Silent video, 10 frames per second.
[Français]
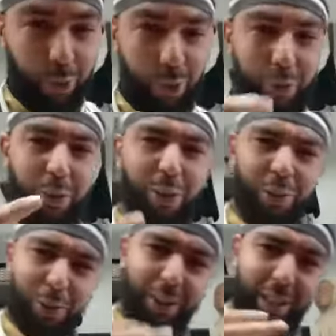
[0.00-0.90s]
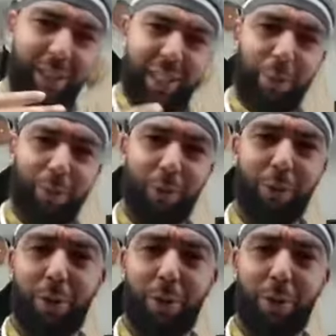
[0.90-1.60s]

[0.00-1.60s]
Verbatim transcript: en force, on est dans les 10 premiers jours de